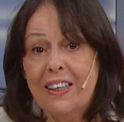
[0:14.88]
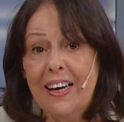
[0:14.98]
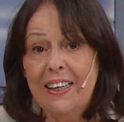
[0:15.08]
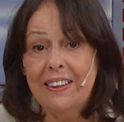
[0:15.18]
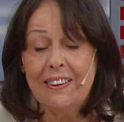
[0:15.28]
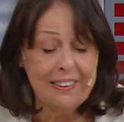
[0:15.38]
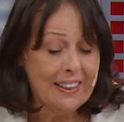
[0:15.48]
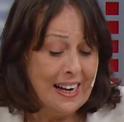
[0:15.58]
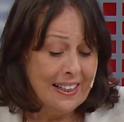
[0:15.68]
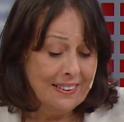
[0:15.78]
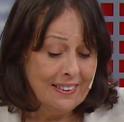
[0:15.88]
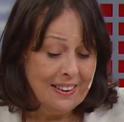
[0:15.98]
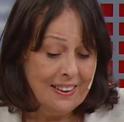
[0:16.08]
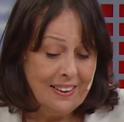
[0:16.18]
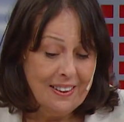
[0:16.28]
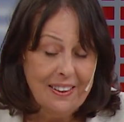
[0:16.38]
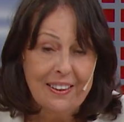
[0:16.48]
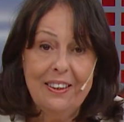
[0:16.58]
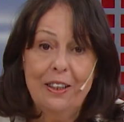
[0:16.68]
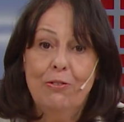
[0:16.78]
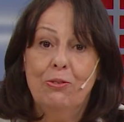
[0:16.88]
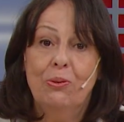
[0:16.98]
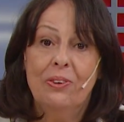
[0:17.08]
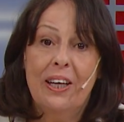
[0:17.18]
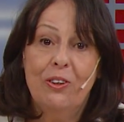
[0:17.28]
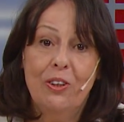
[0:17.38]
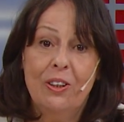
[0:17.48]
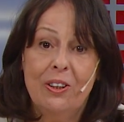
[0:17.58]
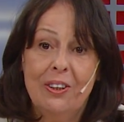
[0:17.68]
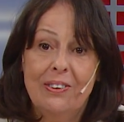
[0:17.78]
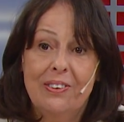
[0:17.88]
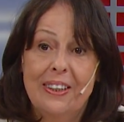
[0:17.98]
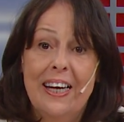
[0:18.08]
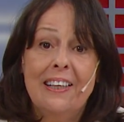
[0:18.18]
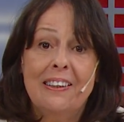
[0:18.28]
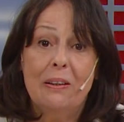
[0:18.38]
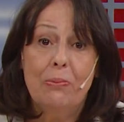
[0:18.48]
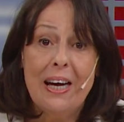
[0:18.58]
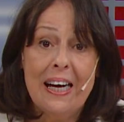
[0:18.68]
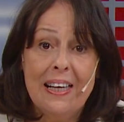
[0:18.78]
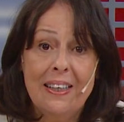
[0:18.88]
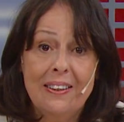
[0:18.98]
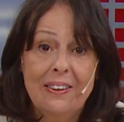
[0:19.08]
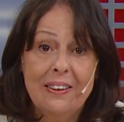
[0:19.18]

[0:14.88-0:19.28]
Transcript: de, arte, es el fundador de Arte Va,